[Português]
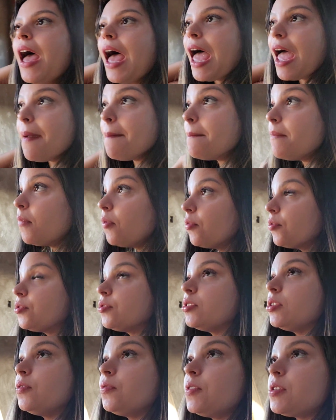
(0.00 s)
É
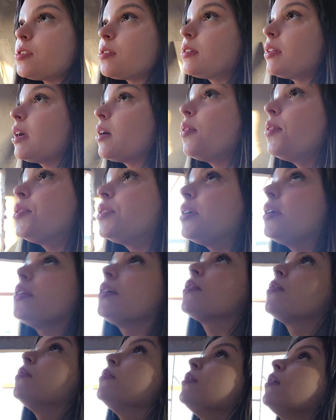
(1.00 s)
muito difícil ter goteira
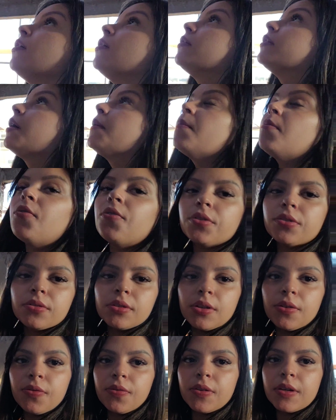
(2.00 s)
com lona, muito
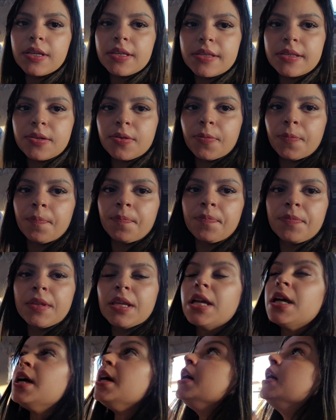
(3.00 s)
difícil.
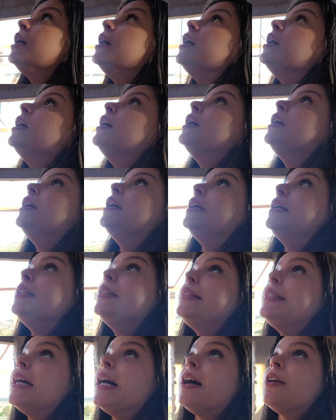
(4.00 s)

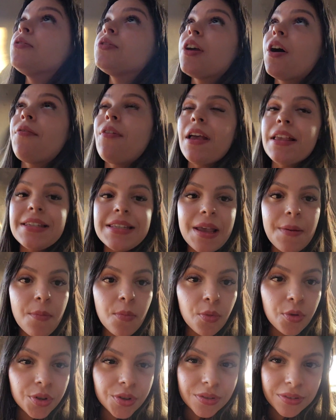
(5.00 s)
Então já vai ser
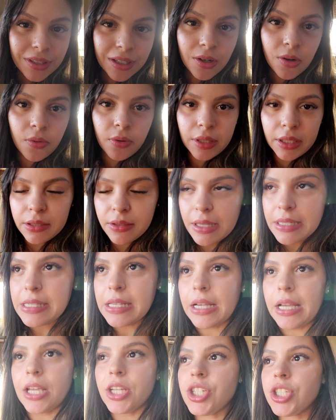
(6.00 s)
muito tranquilo
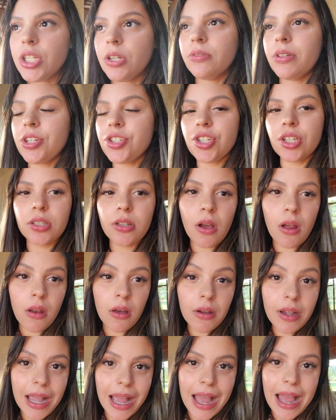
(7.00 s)
essa questão da gente
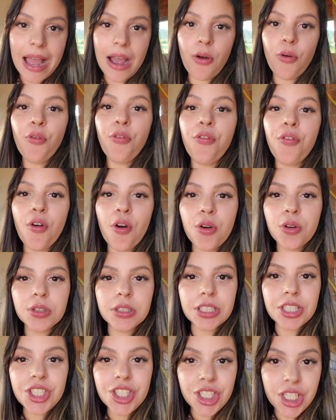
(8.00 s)
colocar o forro
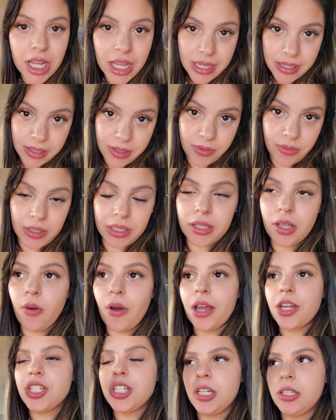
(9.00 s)
de gesso. Então
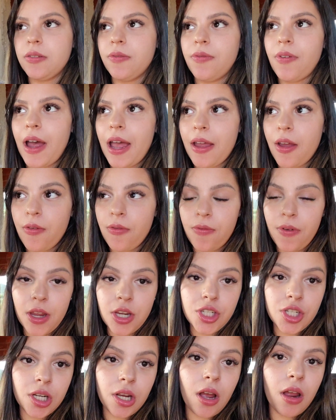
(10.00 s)
a gente vai, ao
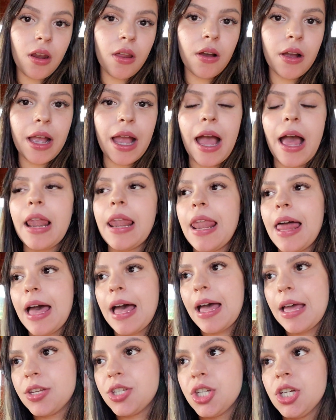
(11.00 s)
invés de colocar a
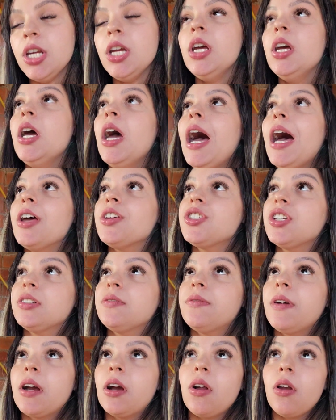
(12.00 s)
laje, a gente
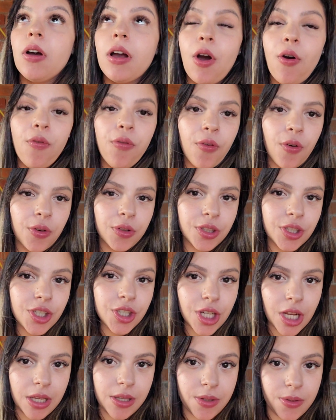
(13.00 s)
vai colocar o forro de
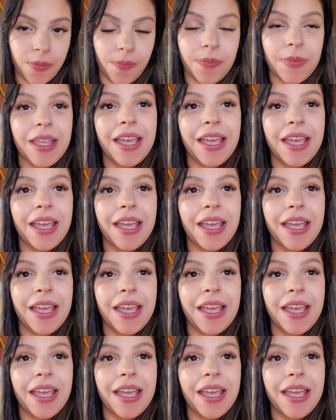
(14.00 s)
gesso.